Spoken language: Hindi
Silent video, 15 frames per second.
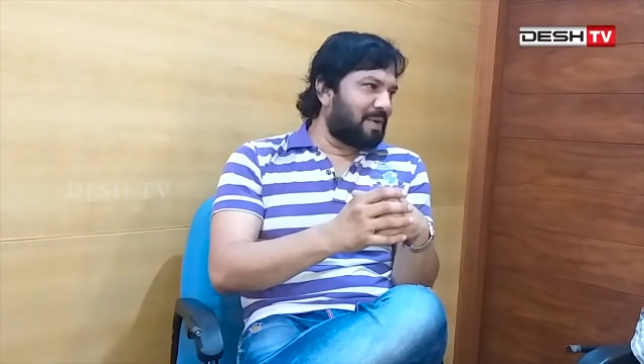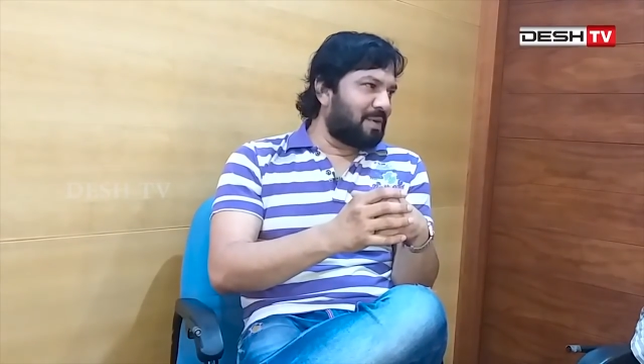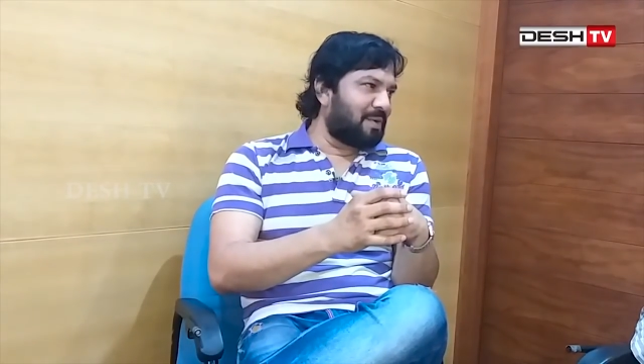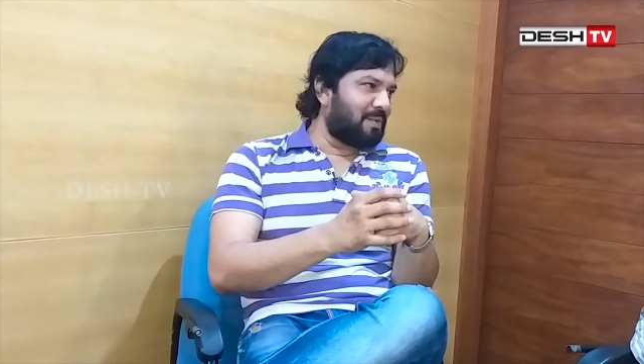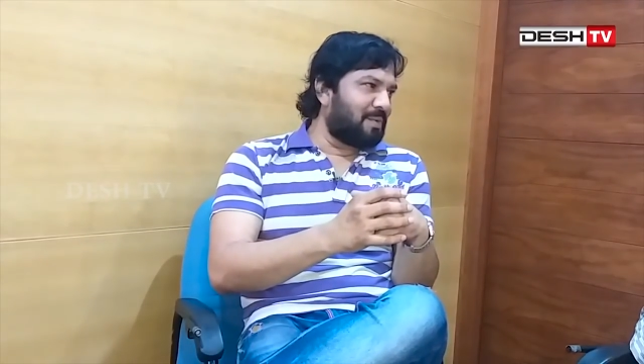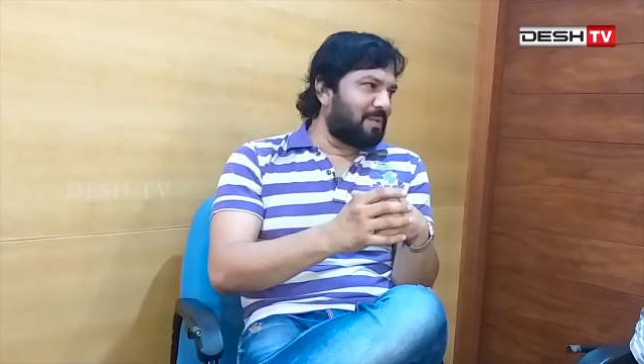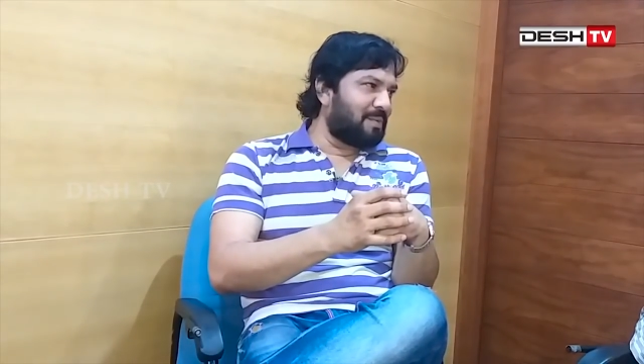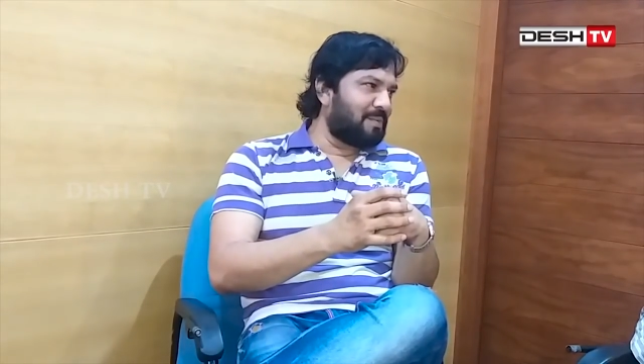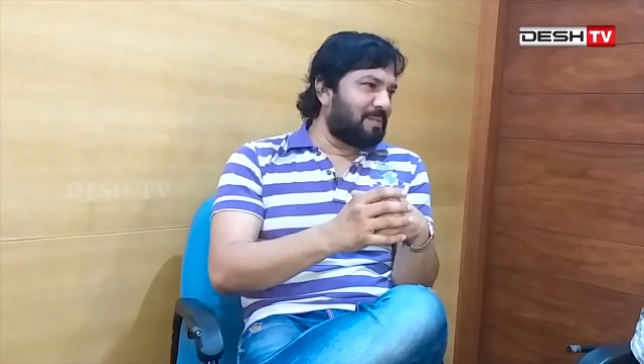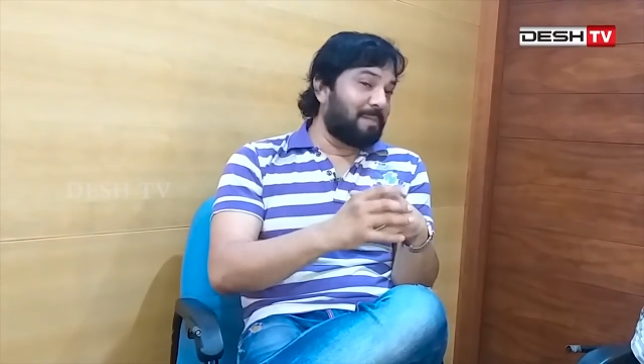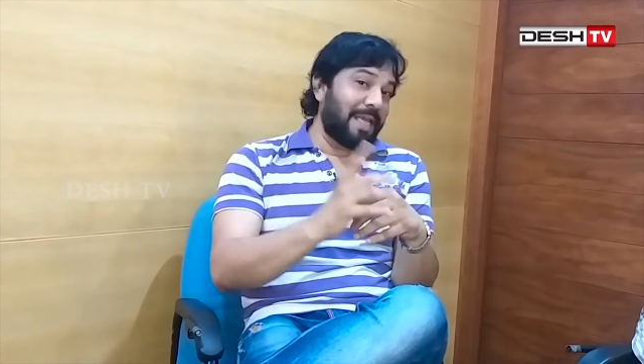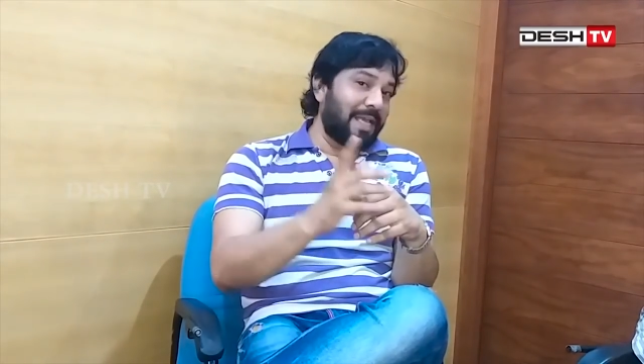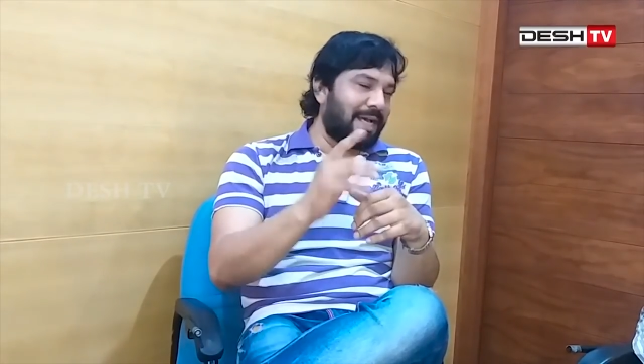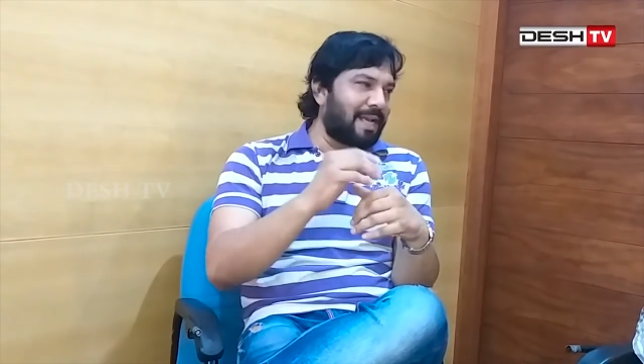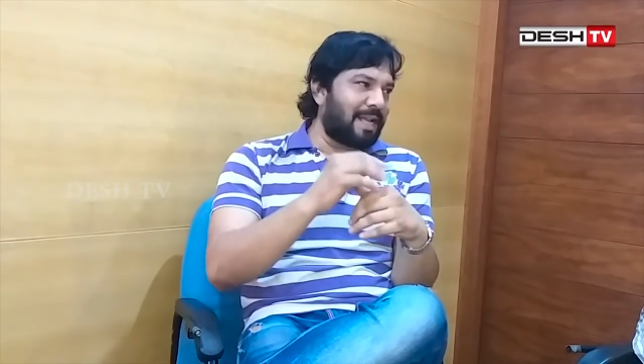और
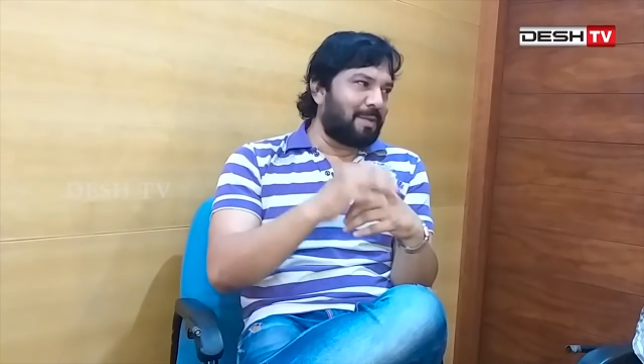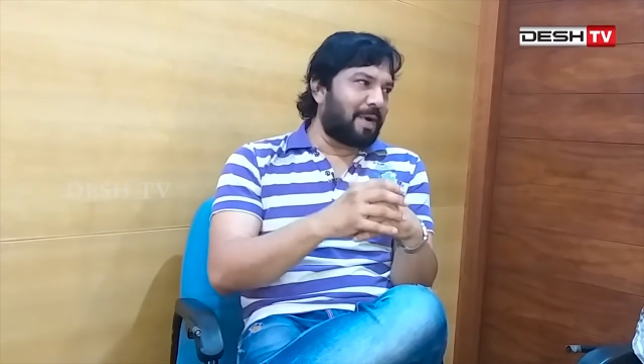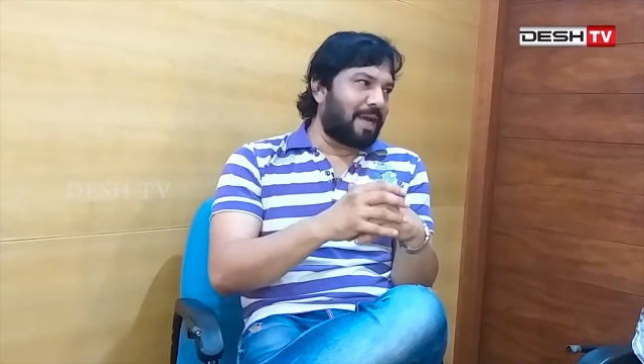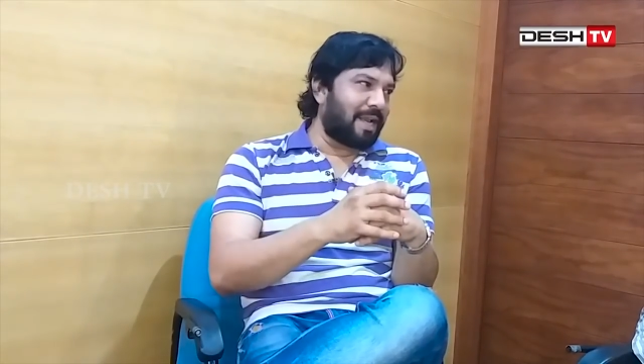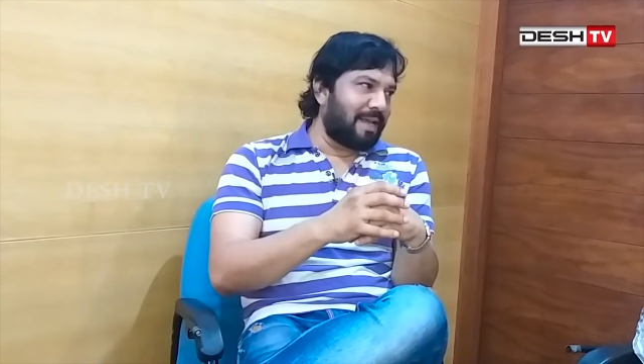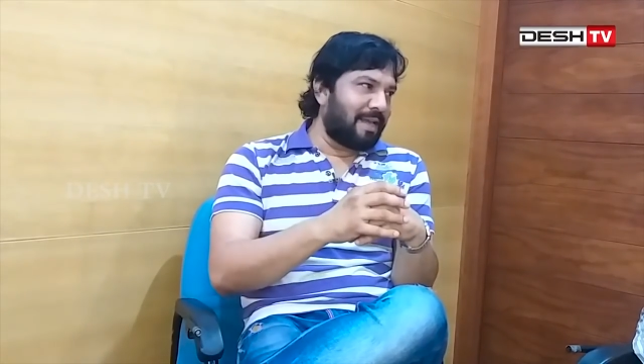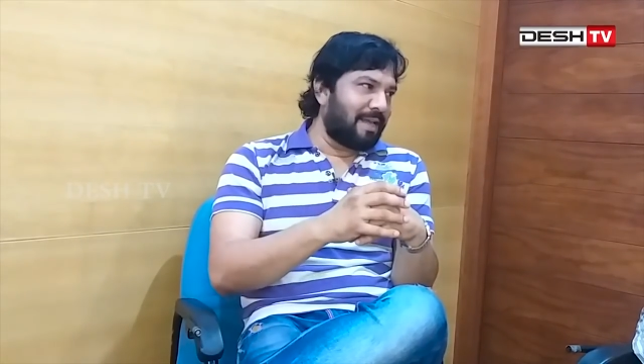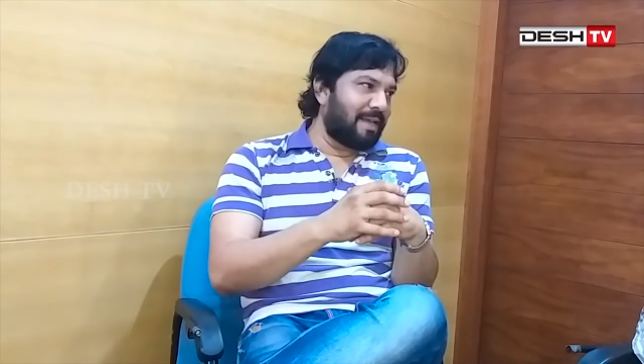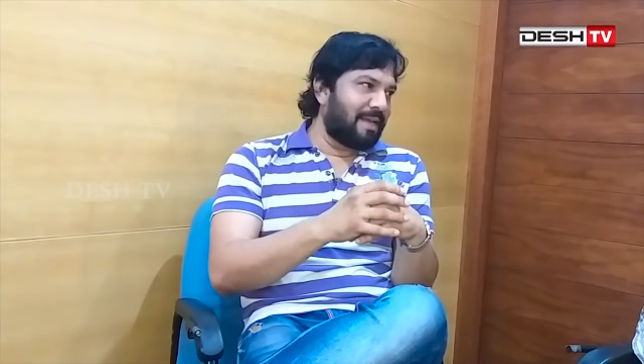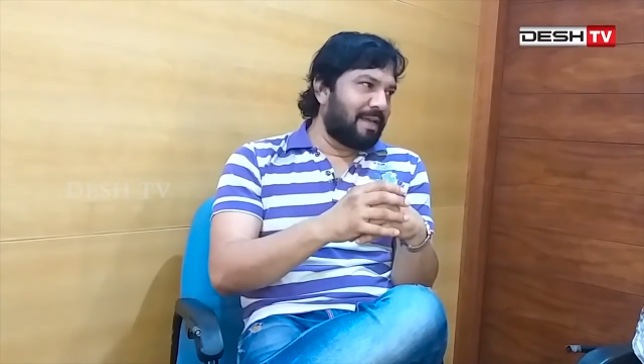मायका नहीं माने